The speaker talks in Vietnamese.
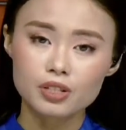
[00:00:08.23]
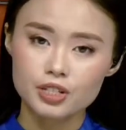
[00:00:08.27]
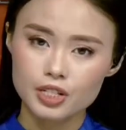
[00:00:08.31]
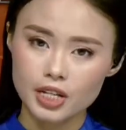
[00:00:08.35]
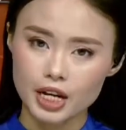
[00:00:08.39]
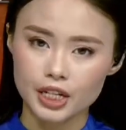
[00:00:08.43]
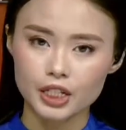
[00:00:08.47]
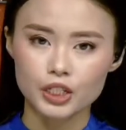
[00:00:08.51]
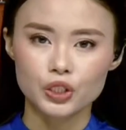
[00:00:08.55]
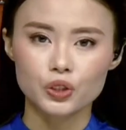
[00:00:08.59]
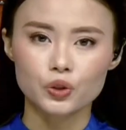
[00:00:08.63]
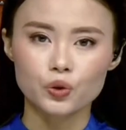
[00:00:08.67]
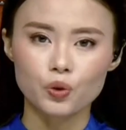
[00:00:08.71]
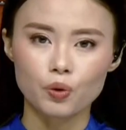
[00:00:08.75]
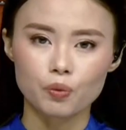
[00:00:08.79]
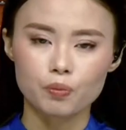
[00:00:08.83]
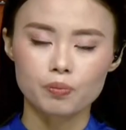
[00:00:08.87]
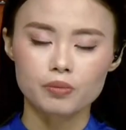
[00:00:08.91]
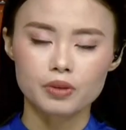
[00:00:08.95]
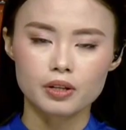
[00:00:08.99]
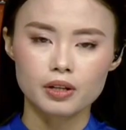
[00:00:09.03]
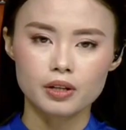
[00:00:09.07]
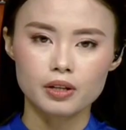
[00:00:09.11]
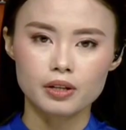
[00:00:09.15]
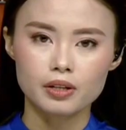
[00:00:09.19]
sạch
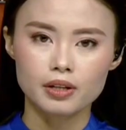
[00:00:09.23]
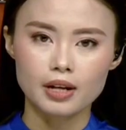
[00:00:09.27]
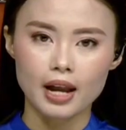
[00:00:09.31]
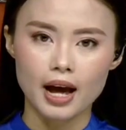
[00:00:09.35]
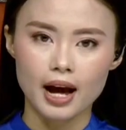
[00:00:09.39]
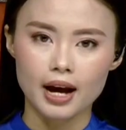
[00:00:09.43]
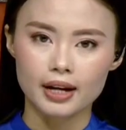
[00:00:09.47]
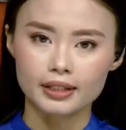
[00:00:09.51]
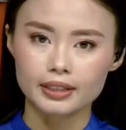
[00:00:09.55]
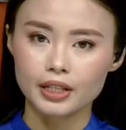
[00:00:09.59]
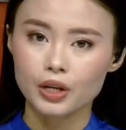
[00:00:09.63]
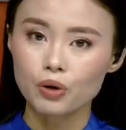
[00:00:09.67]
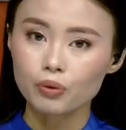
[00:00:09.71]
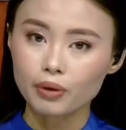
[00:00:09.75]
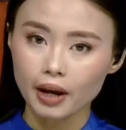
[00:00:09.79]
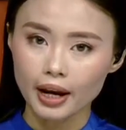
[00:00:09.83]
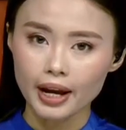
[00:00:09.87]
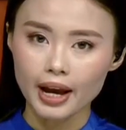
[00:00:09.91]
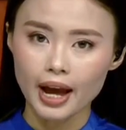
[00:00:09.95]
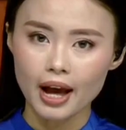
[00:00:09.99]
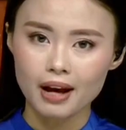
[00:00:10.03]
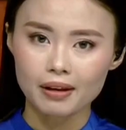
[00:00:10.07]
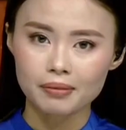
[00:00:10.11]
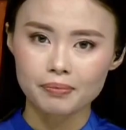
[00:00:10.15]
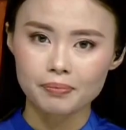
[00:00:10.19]
cũng như là thiếu cái
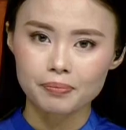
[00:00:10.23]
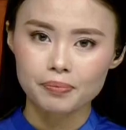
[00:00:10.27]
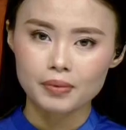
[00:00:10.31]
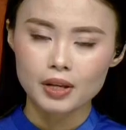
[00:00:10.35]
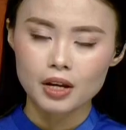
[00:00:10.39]
ăn.